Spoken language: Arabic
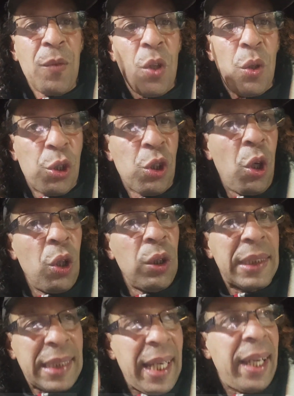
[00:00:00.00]
ورجعوا
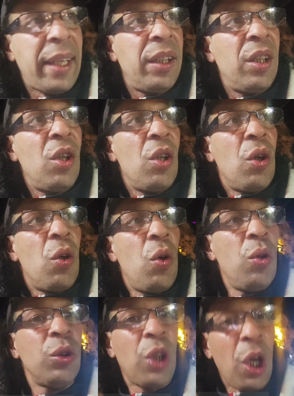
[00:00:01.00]
للطريق
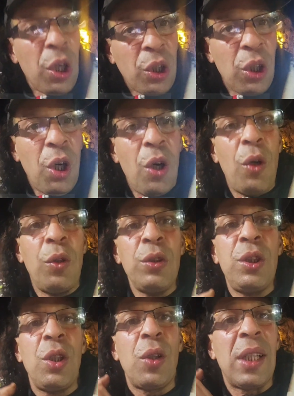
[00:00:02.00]
ونضحكوا
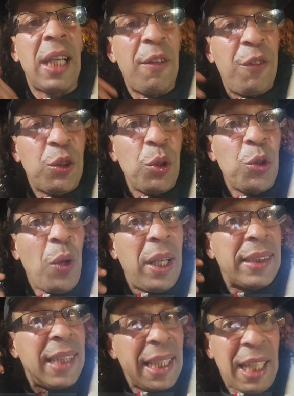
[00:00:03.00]
ونديروا اللايفات واش
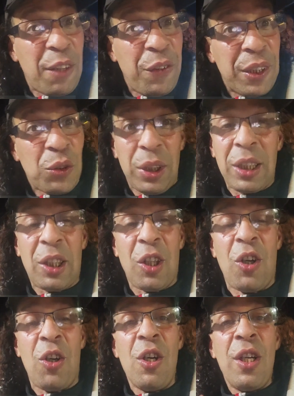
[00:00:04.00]
عندنا اللايفات حنا
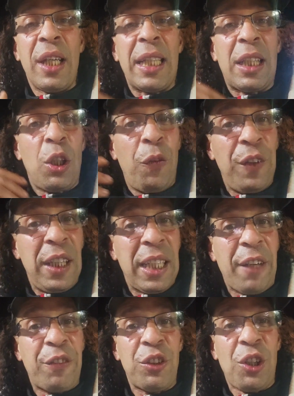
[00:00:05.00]
نطلعوا كنطلعوا في لي
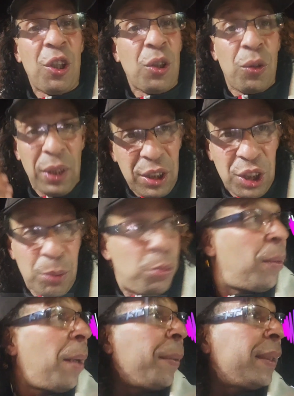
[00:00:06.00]
لايف نضحكوا
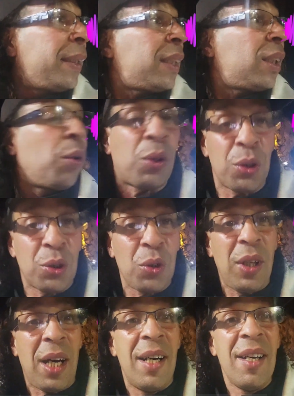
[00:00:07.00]
ونقشبوا مع بعضياتنا
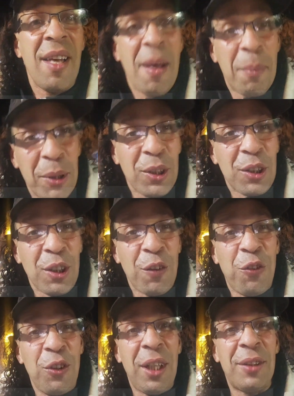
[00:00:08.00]
والرجوله منذ
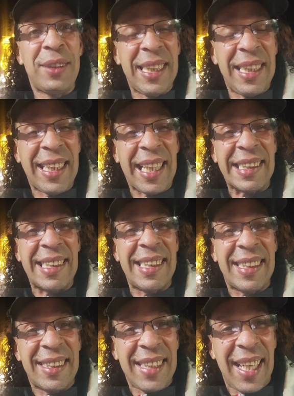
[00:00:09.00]
الطفوله وديديكاس
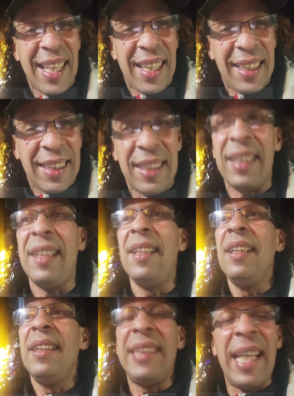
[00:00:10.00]
للسا آه،
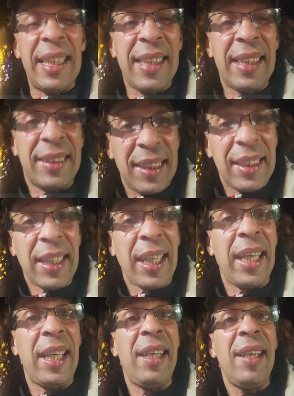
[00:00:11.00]
ندى
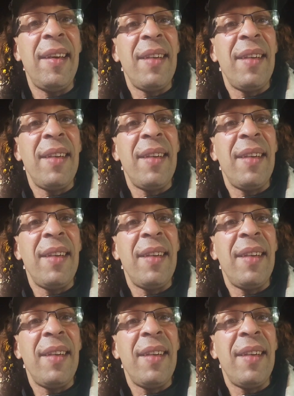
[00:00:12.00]
صدقي